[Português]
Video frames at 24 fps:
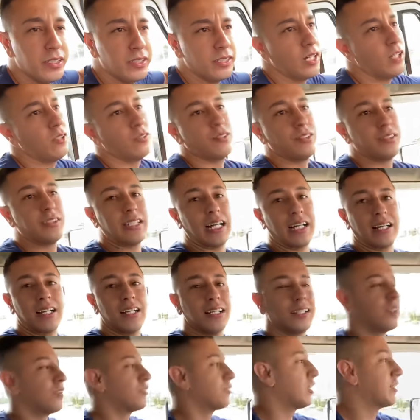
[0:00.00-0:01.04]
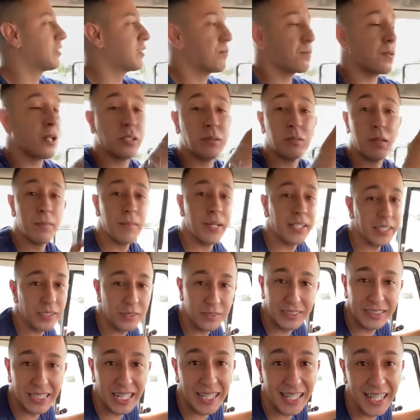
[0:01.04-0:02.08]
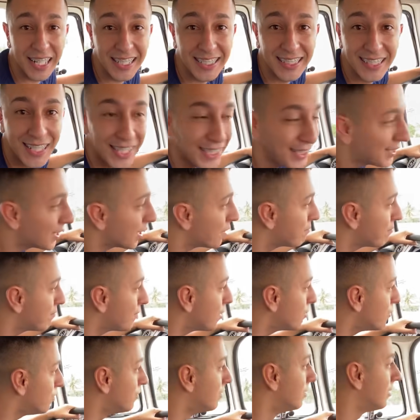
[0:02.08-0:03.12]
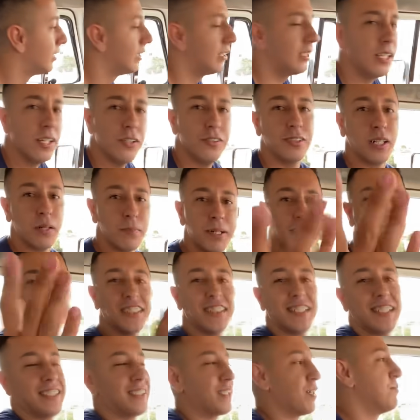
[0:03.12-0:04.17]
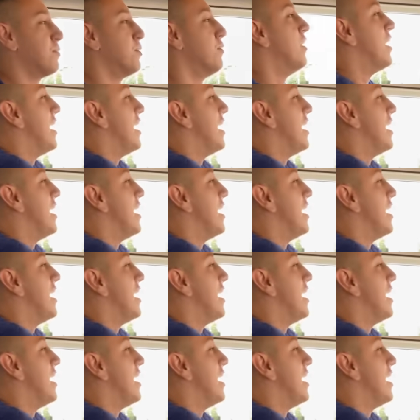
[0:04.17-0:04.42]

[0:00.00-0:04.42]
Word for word: e Não, no Instagram não, nossa próxima meta no Instagram é 30 mil não, já bati 30 mil.